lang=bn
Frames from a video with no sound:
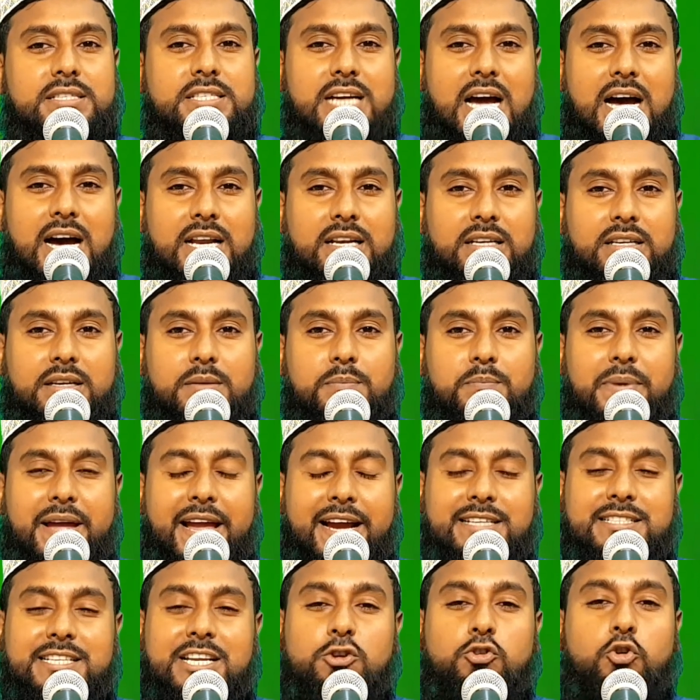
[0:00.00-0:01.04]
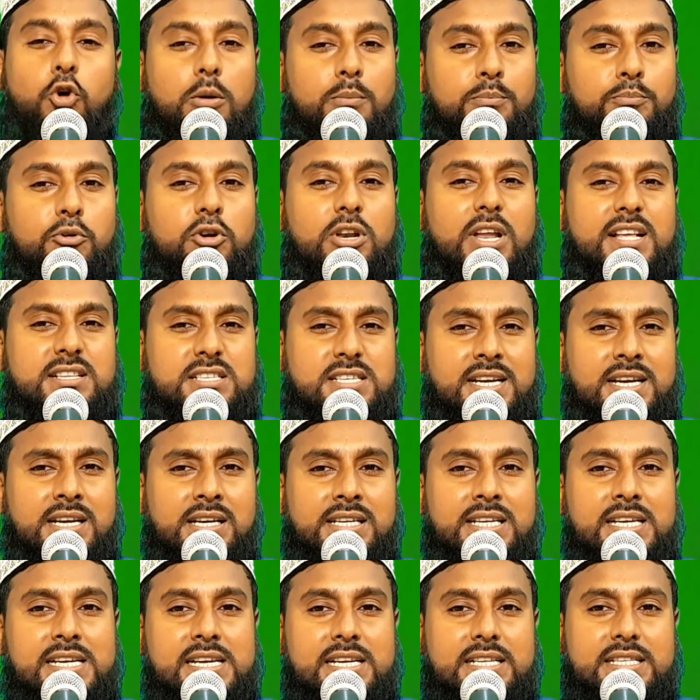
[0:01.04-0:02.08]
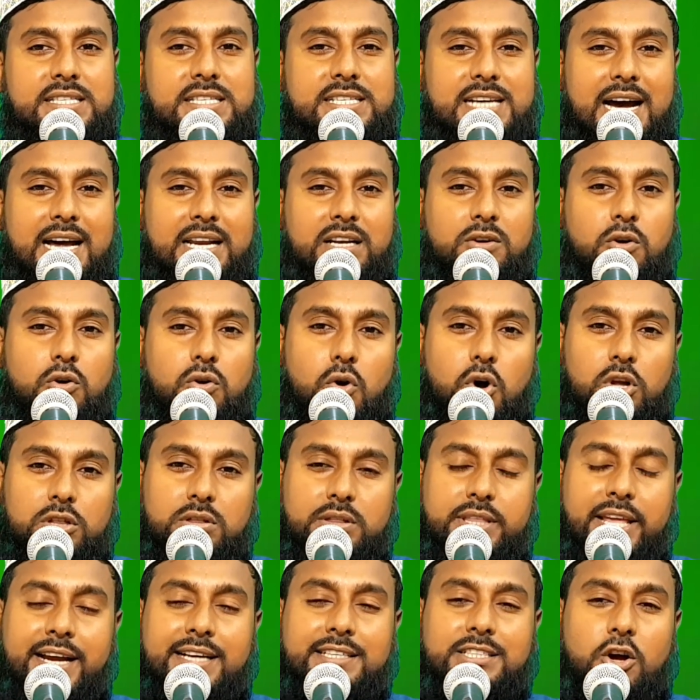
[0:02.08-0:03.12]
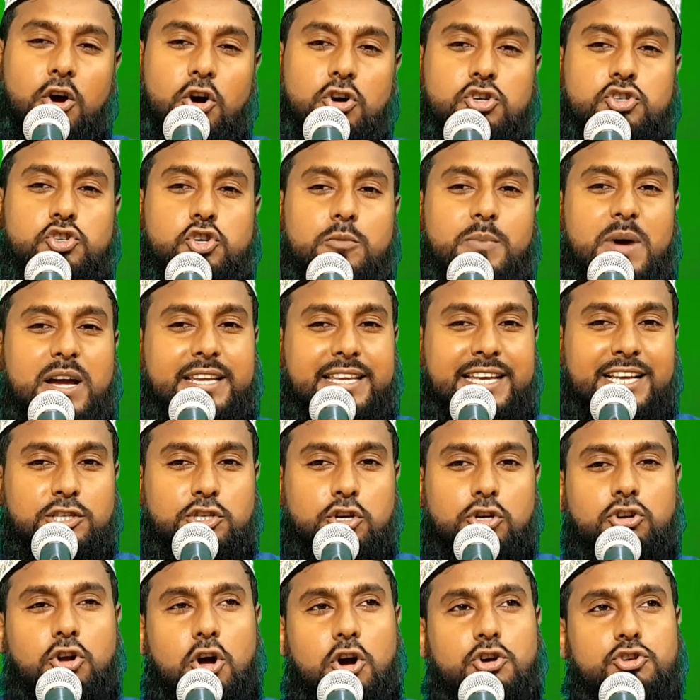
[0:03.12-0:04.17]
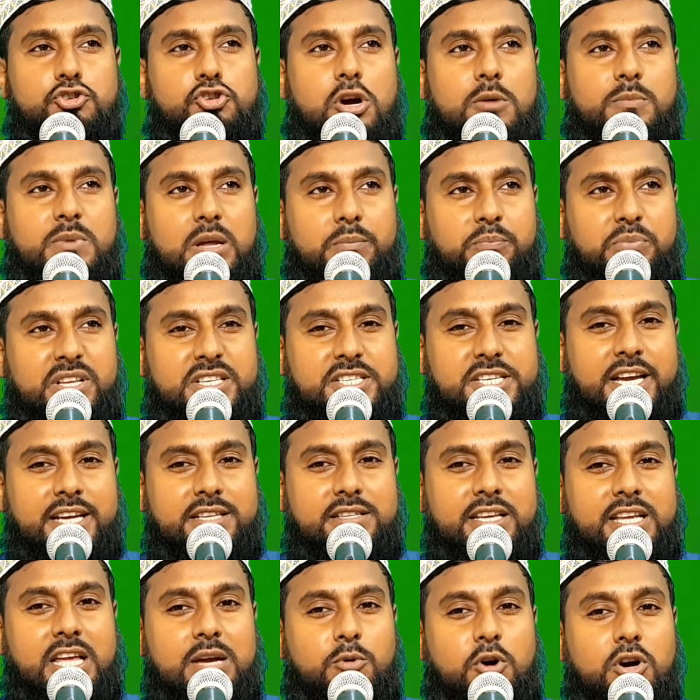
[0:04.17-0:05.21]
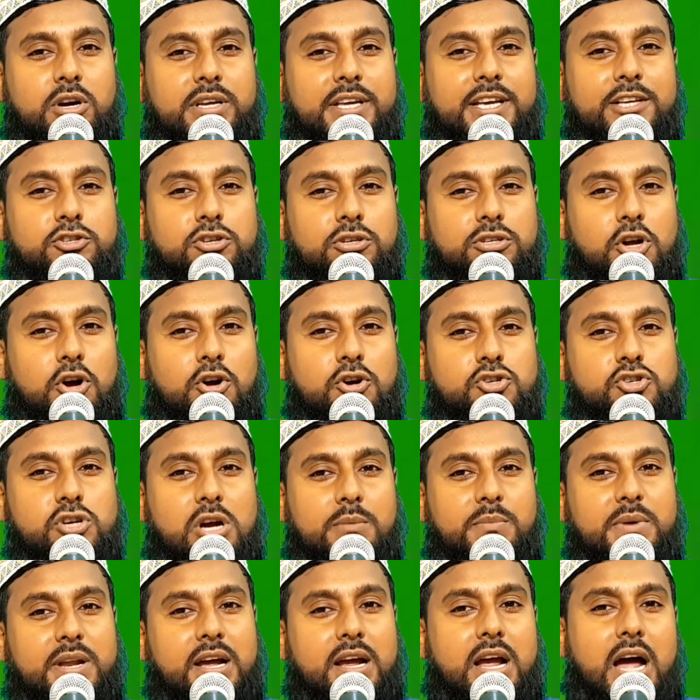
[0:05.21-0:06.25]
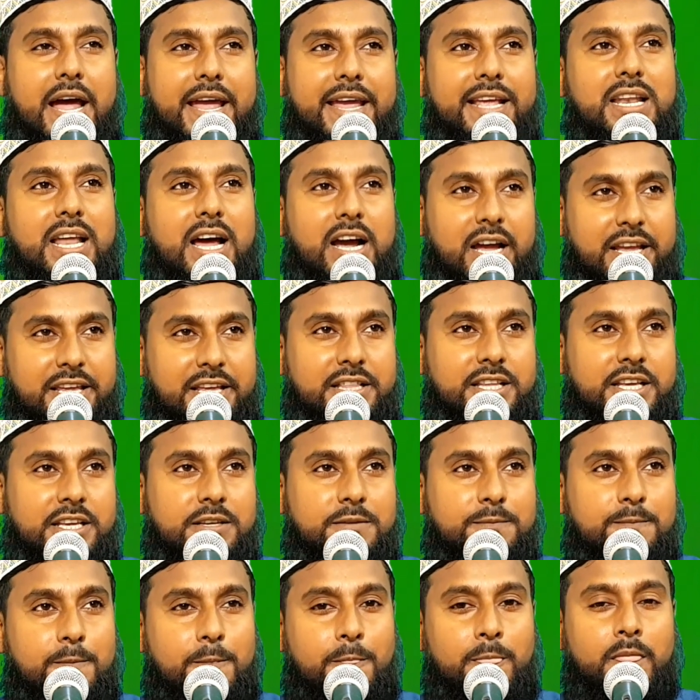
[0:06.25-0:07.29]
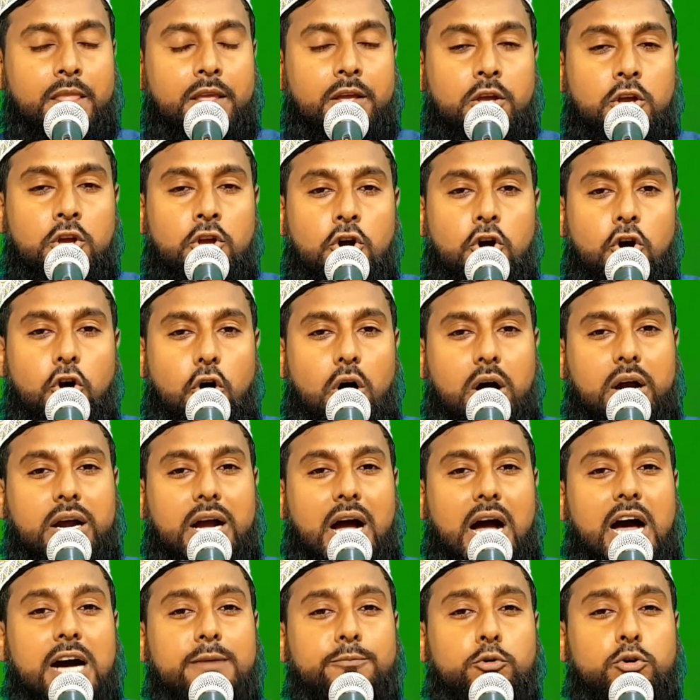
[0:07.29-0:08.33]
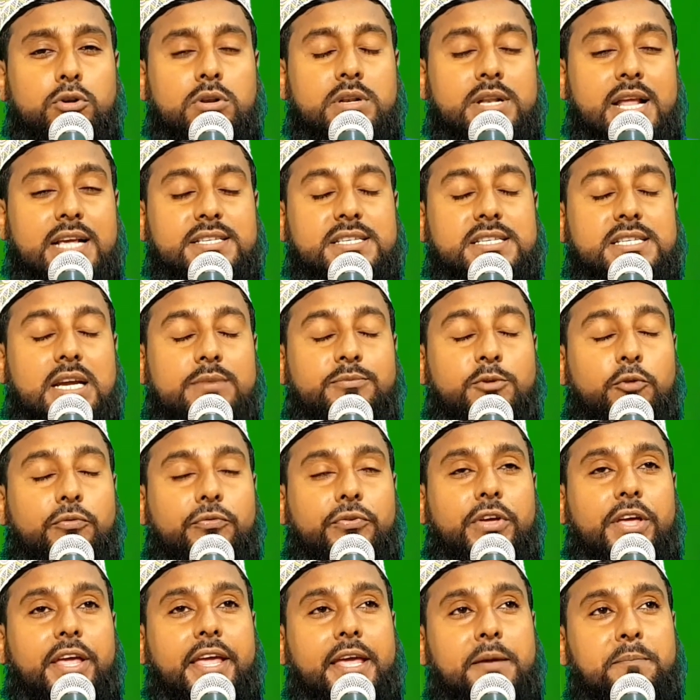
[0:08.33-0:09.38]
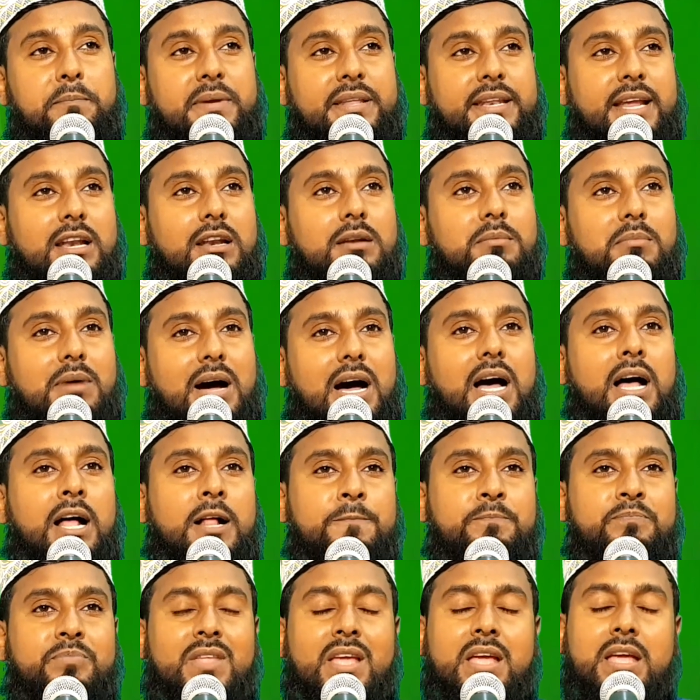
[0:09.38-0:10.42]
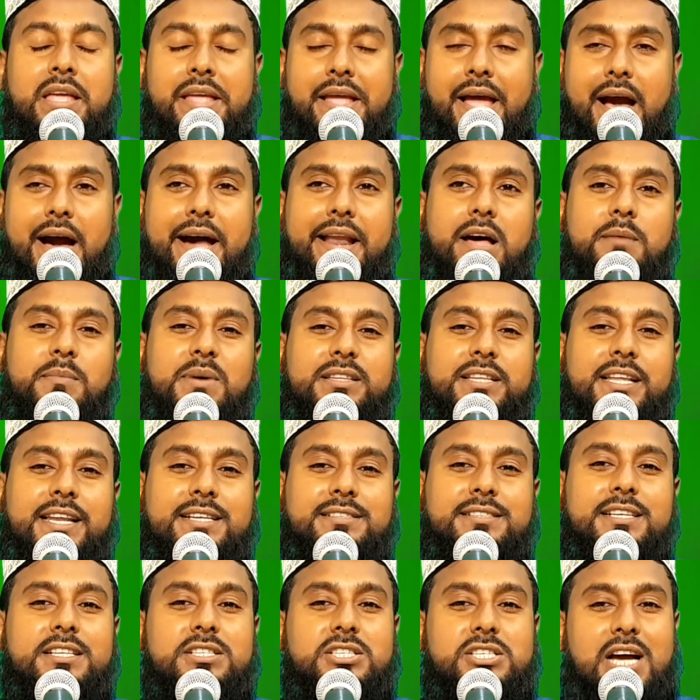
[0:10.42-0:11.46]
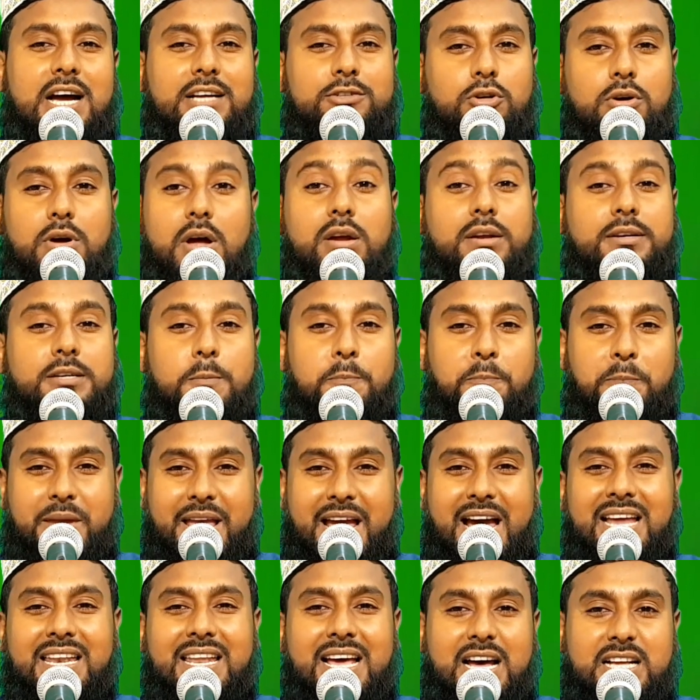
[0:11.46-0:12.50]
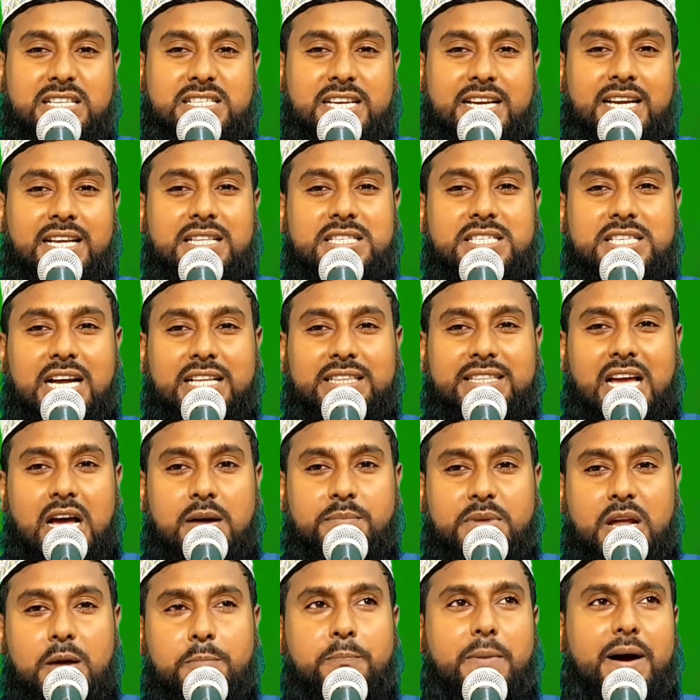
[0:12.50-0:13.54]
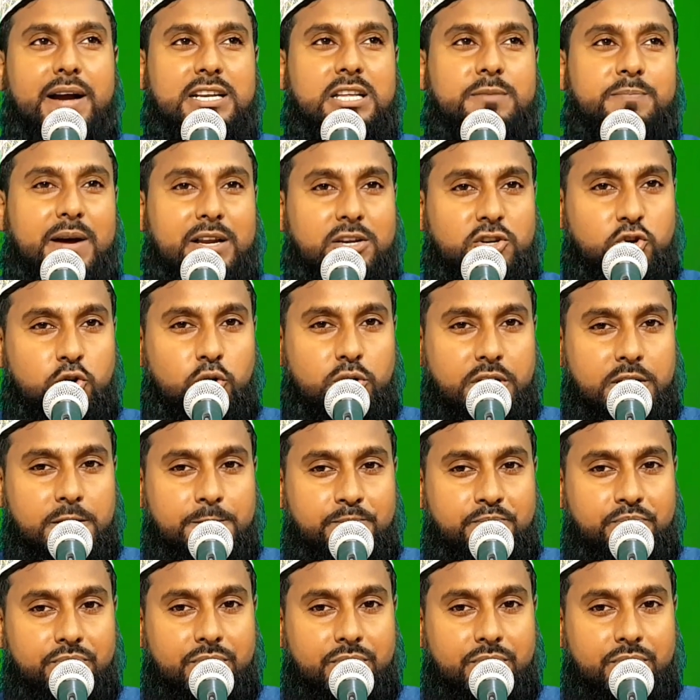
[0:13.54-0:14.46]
যার বা একটি কম্বল আছে যার অর্ধেকটা অংশ বা কিছুটা অংশ আমরা বিছিয়ে দিই এবং কিছুটা অংশ আমরা গায়ে লাগাইয়ে দিই ও কাবুর নাসাবু ফিহি মিনাল মা আর আমাদের একটি চাদর একটি পেয়ালা আছে যাতে আমরা পানি পান করি